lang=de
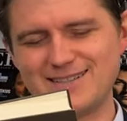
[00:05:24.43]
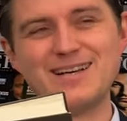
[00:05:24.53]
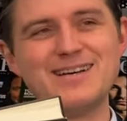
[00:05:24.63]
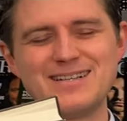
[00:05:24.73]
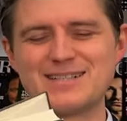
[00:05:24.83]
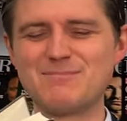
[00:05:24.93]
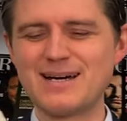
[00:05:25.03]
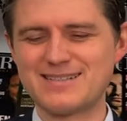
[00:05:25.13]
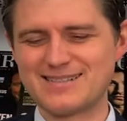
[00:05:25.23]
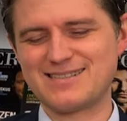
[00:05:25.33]
das,
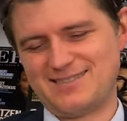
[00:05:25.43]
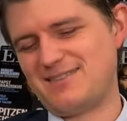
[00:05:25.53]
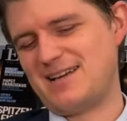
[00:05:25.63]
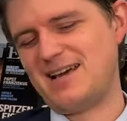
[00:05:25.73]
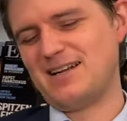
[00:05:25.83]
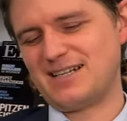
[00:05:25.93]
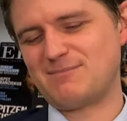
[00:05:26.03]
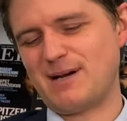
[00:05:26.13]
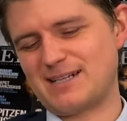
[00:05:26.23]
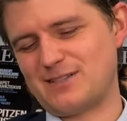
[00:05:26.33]
macht es, das
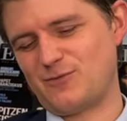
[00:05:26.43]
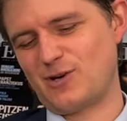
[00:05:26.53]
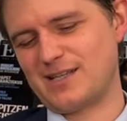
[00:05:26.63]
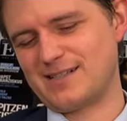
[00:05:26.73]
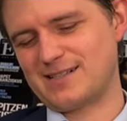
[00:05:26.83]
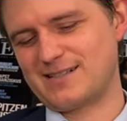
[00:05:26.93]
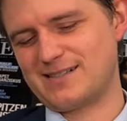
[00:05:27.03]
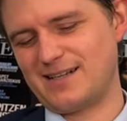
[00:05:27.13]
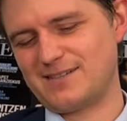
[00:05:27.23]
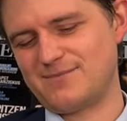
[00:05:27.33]
macht es wirklich
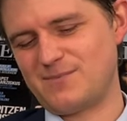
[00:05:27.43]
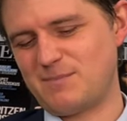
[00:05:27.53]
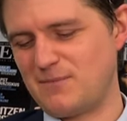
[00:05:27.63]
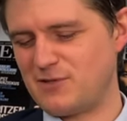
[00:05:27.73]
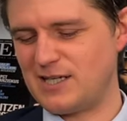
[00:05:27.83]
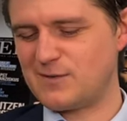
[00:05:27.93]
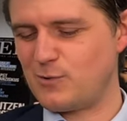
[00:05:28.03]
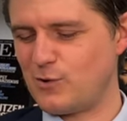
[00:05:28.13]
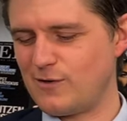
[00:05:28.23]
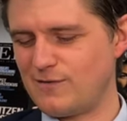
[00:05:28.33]
interessant. Beim
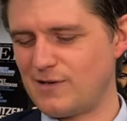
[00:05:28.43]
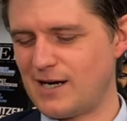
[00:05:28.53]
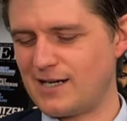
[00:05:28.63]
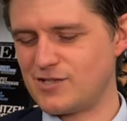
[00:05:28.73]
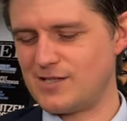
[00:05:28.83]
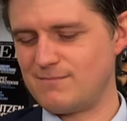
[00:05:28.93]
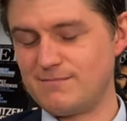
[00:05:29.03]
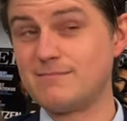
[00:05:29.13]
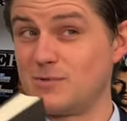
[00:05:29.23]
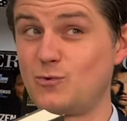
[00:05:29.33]
Finanzbuchverlag erschienen,
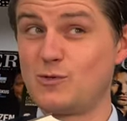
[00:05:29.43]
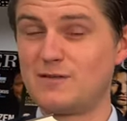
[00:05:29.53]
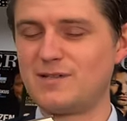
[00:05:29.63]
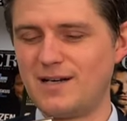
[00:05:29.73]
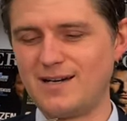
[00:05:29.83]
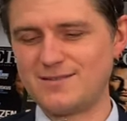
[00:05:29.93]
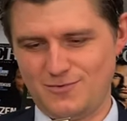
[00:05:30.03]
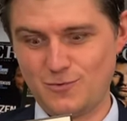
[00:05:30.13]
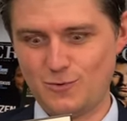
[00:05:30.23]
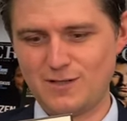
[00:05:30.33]
guter Verlag,
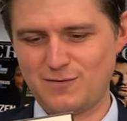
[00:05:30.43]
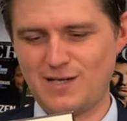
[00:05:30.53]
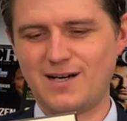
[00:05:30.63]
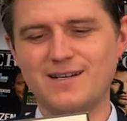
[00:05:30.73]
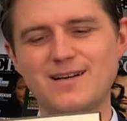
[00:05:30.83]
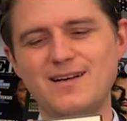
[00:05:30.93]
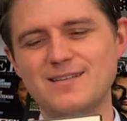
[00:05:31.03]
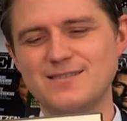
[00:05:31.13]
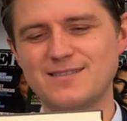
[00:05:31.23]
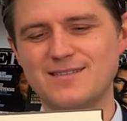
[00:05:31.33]
guter Verlag,
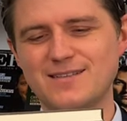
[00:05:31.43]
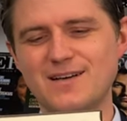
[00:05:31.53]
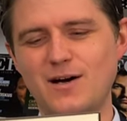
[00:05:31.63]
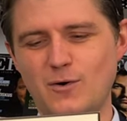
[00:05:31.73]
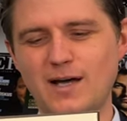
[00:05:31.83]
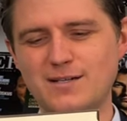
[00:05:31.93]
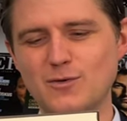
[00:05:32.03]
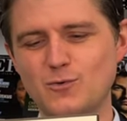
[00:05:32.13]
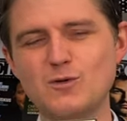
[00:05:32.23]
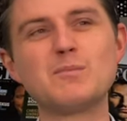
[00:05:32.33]
sind auch andere
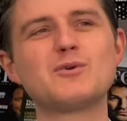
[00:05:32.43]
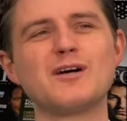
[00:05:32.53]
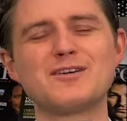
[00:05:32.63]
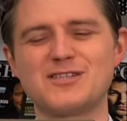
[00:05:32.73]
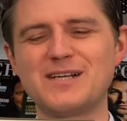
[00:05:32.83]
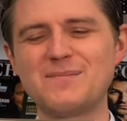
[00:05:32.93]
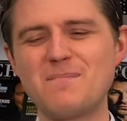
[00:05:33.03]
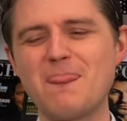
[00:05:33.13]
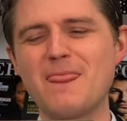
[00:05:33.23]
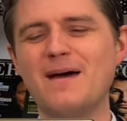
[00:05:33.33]
gute Bücher erschienen.
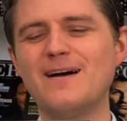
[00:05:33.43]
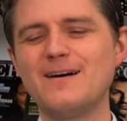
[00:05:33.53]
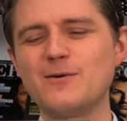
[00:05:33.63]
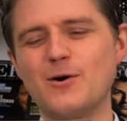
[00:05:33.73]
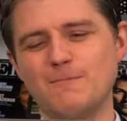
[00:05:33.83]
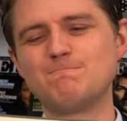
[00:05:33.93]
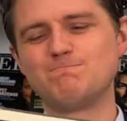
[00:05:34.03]
Ja,